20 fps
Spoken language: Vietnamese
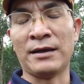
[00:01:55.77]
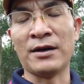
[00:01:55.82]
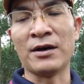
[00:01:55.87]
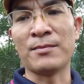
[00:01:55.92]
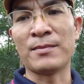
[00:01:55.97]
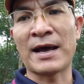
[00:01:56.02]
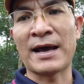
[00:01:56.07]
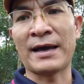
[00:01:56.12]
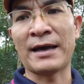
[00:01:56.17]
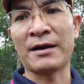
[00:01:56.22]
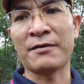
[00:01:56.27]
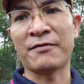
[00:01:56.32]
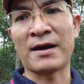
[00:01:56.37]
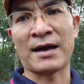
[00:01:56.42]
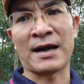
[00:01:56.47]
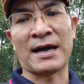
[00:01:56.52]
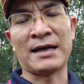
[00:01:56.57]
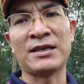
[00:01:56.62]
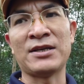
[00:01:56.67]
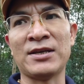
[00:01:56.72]
thì hôm nay
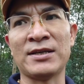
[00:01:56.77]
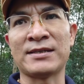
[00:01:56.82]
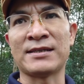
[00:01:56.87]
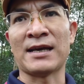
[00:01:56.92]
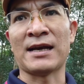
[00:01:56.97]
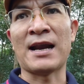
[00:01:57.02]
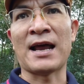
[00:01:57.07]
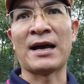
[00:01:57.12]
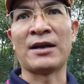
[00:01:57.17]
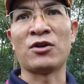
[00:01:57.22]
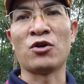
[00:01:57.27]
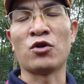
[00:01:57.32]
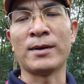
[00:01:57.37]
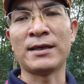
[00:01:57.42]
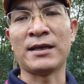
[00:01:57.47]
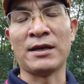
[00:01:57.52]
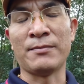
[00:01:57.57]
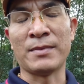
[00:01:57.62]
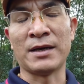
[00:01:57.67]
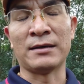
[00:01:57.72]
Phan Hải chia sẻ lại cho
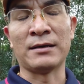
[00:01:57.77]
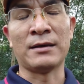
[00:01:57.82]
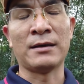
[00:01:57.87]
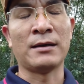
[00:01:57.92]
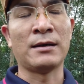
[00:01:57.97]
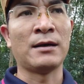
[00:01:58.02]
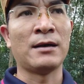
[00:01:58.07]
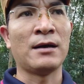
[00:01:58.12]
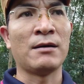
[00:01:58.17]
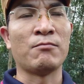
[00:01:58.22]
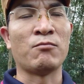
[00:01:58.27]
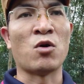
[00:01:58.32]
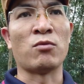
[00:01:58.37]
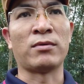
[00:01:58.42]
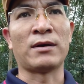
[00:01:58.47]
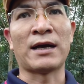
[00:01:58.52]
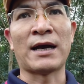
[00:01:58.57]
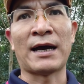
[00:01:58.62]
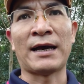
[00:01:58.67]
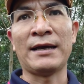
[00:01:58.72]
các anh chị mình
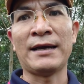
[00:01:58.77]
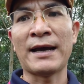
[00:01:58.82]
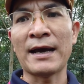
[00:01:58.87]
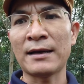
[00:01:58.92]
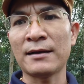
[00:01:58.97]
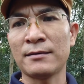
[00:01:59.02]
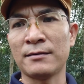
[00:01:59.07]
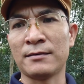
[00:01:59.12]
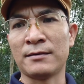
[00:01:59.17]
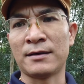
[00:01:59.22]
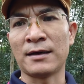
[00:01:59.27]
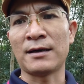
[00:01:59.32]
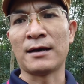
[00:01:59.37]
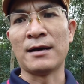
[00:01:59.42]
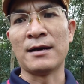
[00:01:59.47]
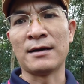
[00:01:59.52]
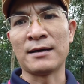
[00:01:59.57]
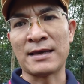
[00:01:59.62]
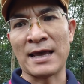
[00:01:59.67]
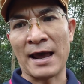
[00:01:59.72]
một cái cách rất
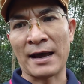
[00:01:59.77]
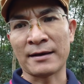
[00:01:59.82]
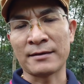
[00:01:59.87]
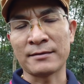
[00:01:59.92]
là đơn